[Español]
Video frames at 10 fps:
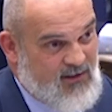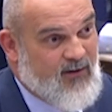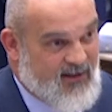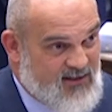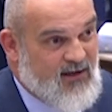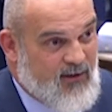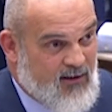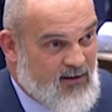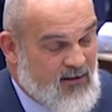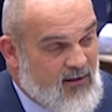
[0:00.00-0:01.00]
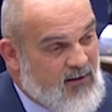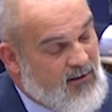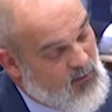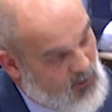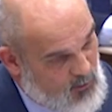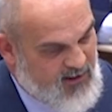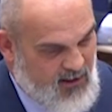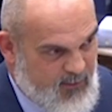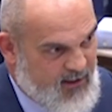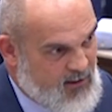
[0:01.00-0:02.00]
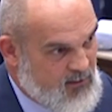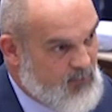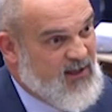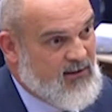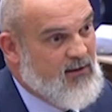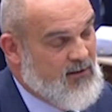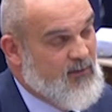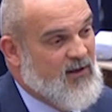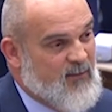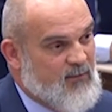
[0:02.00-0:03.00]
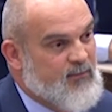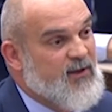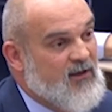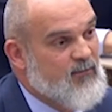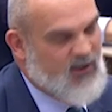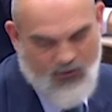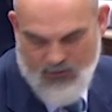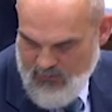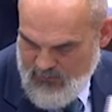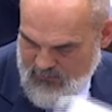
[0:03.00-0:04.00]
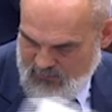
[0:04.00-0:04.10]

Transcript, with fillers: La verdad es la verdad y cuando uno mete la pana, pata Deberían pedir perdón.